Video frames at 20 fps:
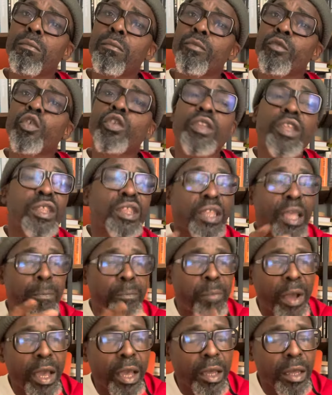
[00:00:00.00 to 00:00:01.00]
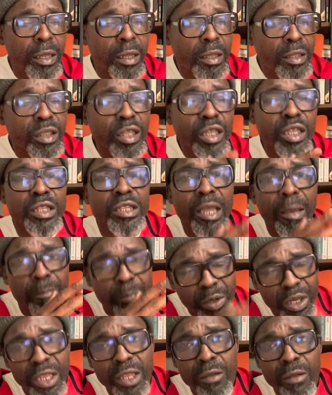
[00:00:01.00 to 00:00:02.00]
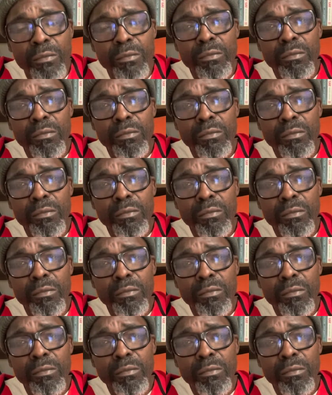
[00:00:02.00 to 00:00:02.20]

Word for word: Tu ne sais pas ce qui t'a pris.